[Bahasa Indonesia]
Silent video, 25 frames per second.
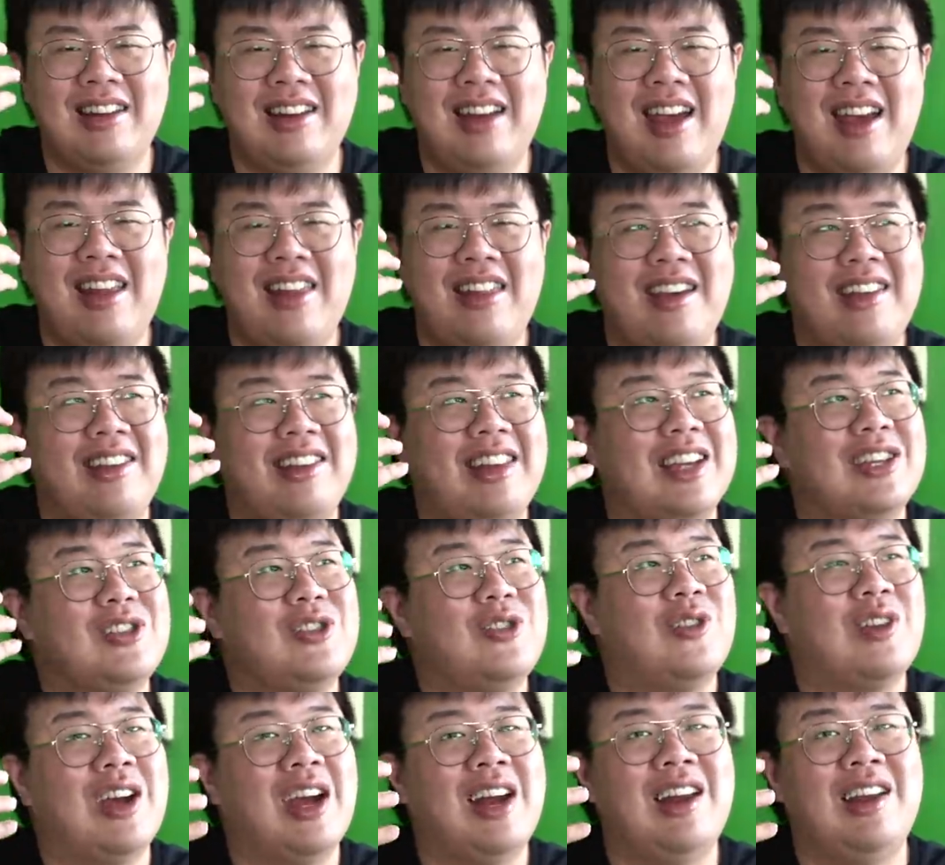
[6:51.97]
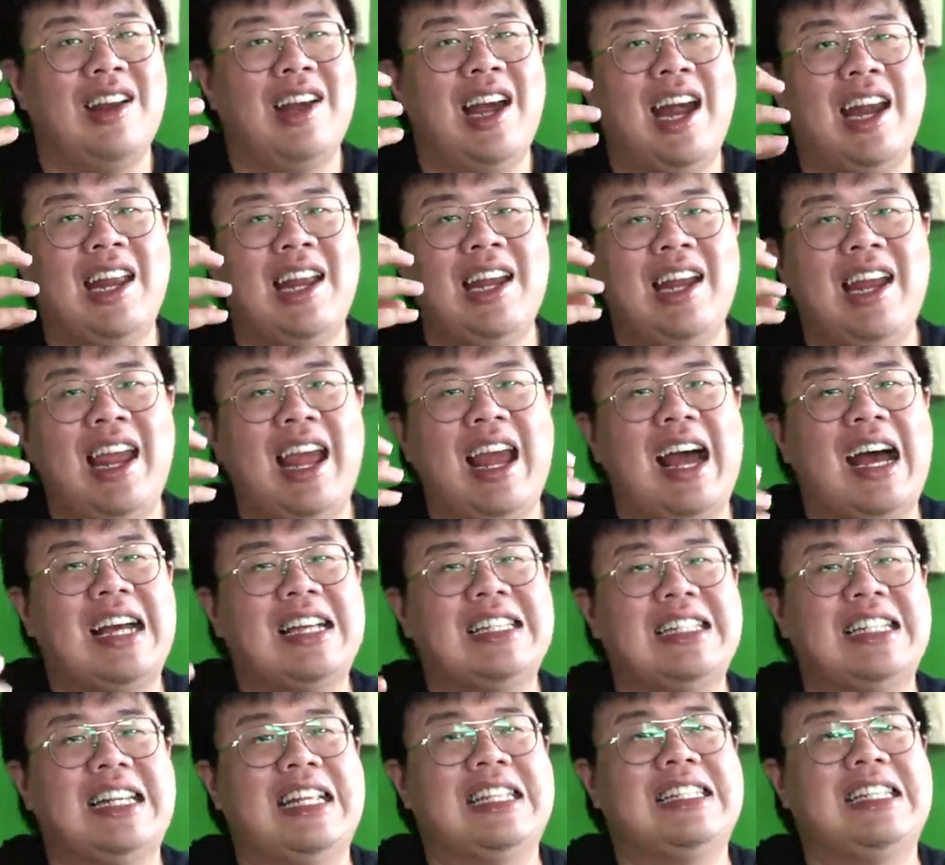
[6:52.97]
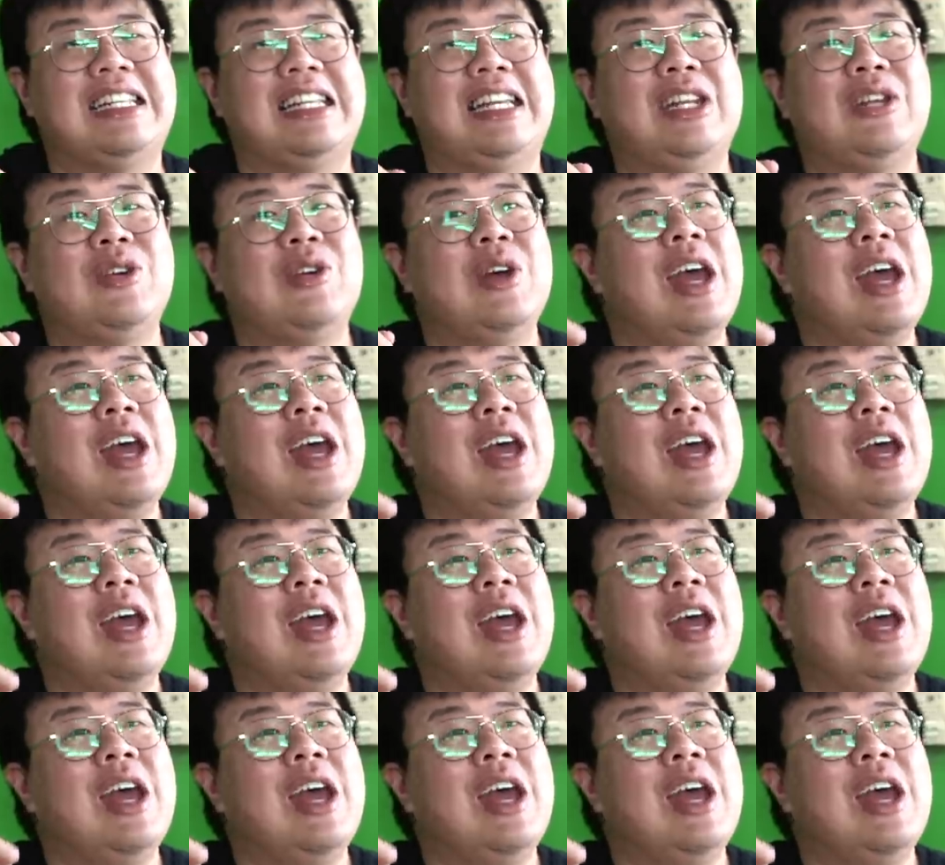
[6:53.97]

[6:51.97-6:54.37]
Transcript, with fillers: dia ada tekstur garing-garing yang asin-asin gitu.